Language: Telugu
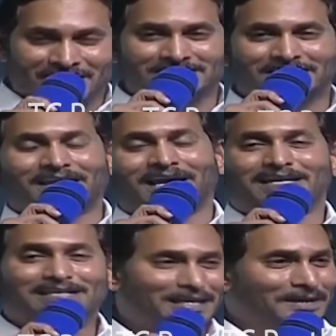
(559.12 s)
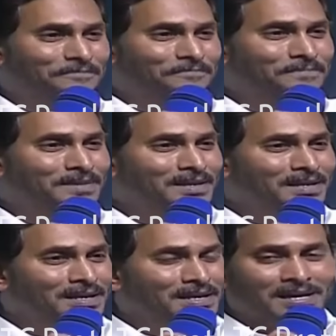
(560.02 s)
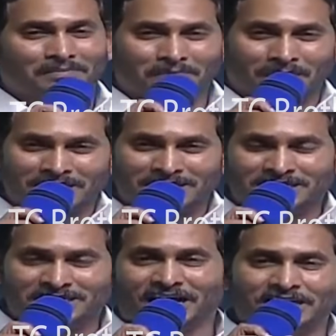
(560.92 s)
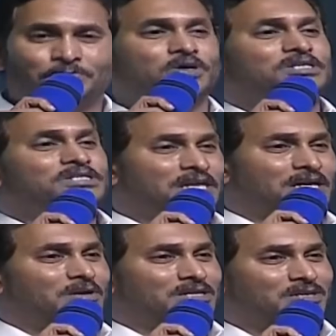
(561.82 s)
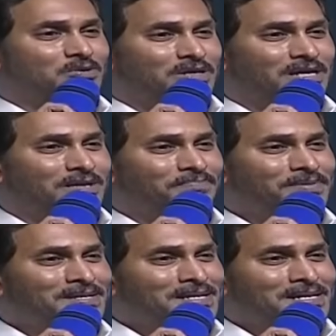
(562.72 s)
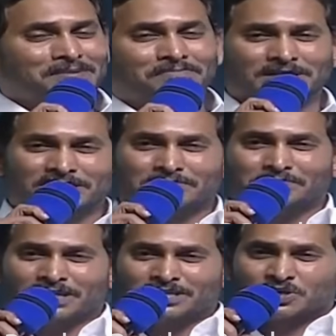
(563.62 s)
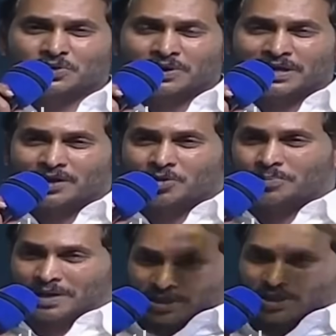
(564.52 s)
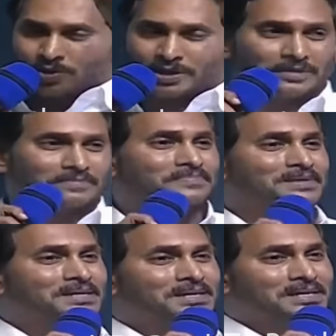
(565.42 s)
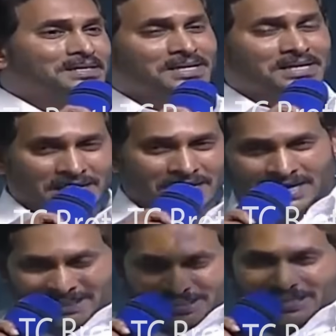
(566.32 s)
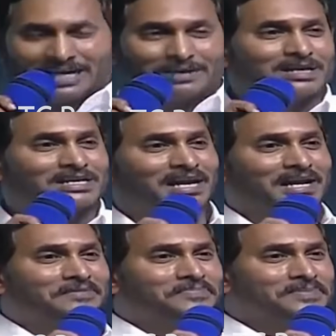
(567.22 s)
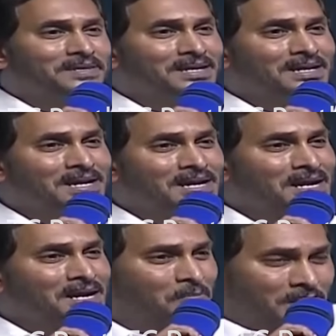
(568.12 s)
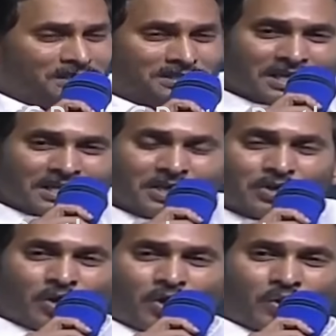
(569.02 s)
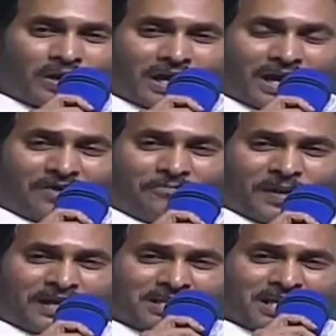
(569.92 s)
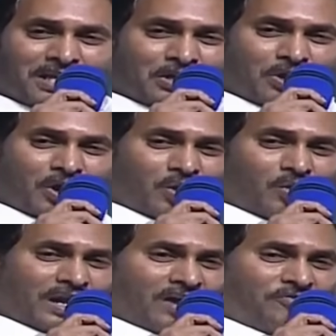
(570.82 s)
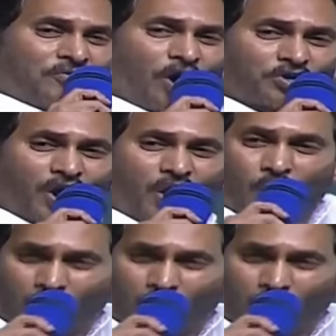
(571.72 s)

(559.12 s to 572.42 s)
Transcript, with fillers: రాజకీయాలంటే మనిషి చనిపోయిన తర్వాత కూడా ప్రతి మనిషి గుండెల్లో బ్రతికి ఉండడం రాజకీయం అంటే ప్రతి ఇంట్లో కూడా ప్రతి ఇంట్లో కూడా ఫోటో